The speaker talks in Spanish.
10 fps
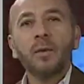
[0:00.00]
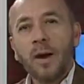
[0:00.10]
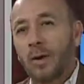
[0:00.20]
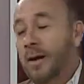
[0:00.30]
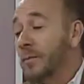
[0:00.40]

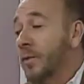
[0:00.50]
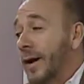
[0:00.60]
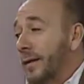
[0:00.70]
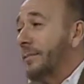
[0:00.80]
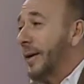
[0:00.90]
luego la
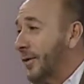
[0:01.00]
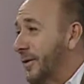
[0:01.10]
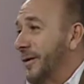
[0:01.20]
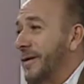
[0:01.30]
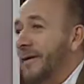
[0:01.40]
mujer,
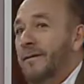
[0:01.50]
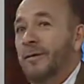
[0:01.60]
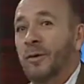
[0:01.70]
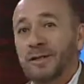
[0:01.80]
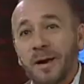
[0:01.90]
perdón,
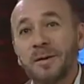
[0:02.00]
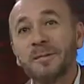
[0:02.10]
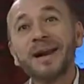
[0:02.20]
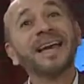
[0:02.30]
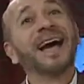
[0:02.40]
no sabe
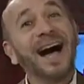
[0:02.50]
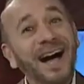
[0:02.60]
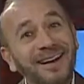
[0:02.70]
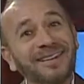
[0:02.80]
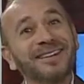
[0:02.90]

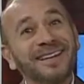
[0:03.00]
manejar